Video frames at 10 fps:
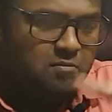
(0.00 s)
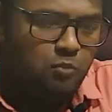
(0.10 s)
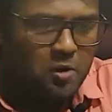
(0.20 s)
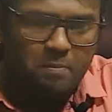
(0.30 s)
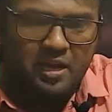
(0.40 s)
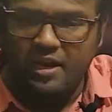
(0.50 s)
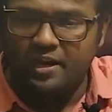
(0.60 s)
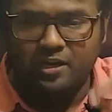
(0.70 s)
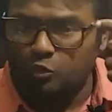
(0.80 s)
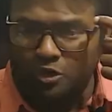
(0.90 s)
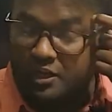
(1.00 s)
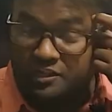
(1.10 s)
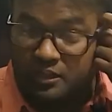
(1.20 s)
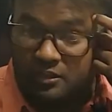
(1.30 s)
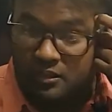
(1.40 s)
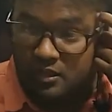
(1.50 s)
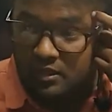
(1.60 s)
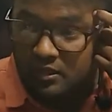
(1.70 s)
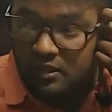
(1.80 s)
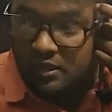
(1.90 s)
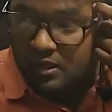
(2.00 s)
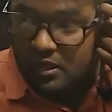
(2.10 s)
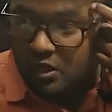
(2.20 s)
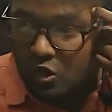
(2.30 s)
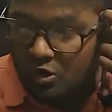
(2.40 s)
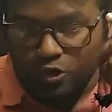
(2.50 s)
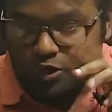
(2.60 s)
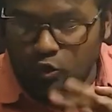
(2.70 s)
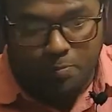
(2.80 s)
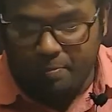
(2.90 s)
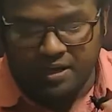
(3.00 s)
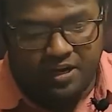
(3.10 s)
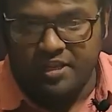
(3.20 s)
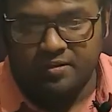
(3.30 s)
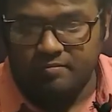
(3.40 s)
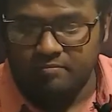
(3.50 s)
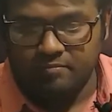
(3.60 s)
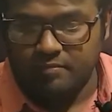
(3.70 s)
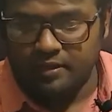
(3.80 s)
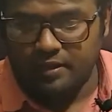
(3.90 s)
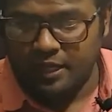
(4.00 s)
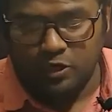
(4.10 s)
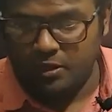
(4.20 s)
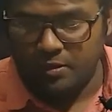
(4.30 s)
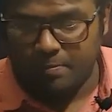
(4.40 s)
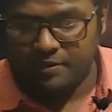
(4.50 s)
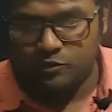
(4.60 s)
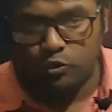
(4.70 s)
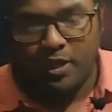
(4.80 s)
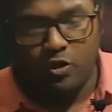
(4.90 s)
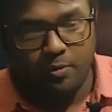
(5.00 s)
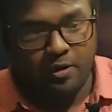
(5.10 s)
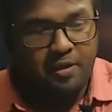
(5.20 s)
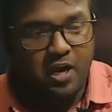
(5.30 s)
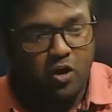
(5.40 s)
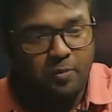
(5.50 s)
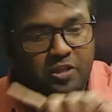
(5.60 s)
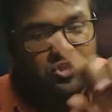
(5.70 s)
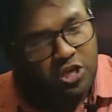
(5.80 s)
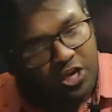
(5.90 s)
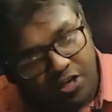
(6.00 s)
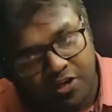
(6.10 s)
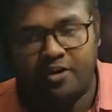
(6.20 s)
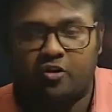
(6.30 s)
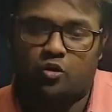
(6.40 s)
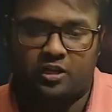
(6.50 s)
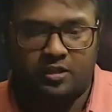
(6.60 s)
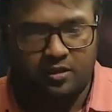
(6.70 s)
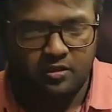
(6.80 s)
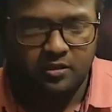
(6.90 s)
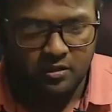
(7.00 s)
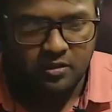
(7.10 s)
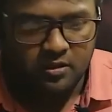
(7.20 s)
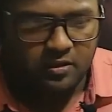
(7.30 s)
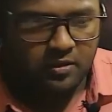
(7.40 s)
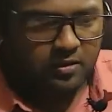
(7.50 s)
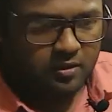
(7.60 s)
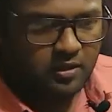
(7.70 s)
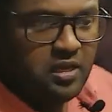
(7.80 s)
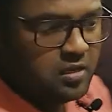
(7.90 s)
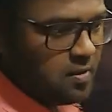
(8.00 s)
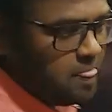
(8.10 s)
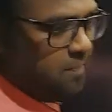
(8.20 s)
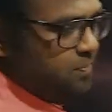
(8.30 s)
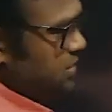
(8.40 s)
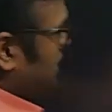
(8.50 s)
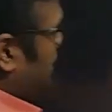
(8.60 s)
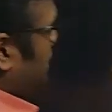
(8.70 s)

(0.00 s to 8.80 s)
बॉन्ड बना रहा है क्लोरीन के साथ और कोई लोन पेयर नहीं है एल्यूमिनियम के पास तो एल्यूमिनियम के अराउंड में छह ही इलेक्ट्रॉन नहीं अगर